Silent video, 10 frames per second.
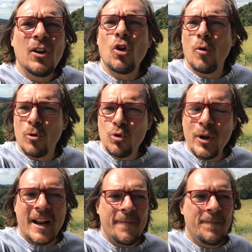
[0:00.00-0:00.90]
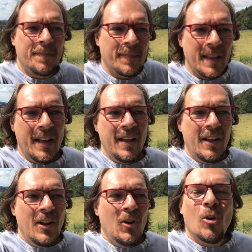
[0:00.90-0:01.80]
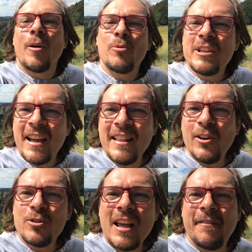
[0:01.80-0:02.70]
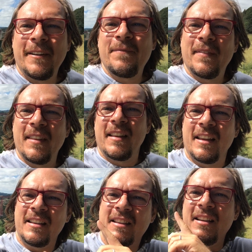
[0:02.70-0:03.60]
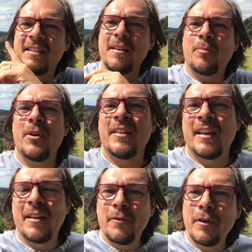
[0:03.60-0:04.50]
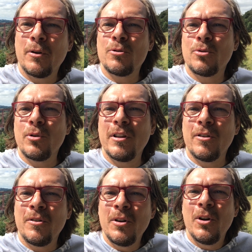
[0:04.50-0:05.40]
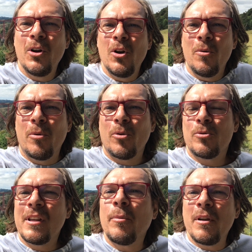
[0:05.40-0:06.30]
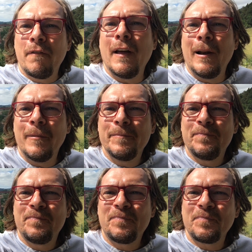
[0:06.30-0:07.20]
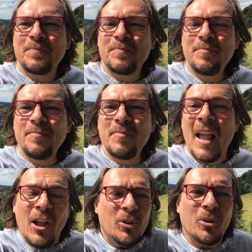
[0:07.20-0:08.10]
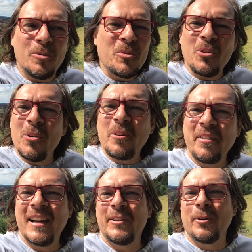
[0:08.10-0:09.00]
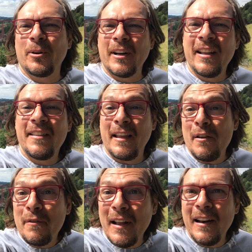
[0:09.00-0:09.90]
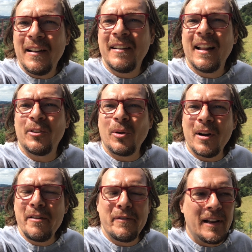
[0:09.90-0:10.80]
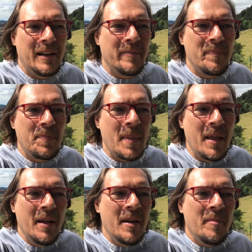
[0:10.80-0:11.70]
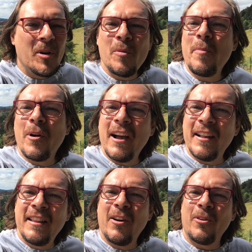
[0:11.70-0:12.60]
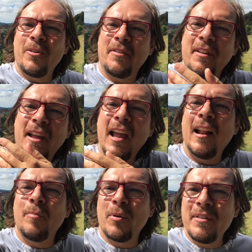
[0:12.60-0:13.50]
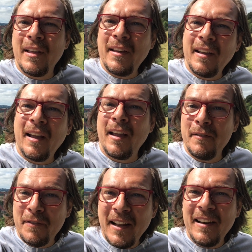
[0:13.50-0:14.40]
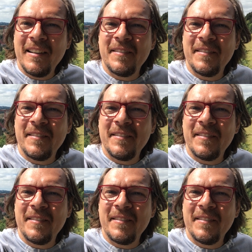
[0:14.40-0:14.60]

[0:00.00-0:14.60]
como suena. Lo que mucha gente no sabe es que este puente fue construido por Gustavo Eiffel. Todo el mundo conoce la torre de Eiffel, la torre Eiffel, pero muy poca gente conoce el puente Eiffel.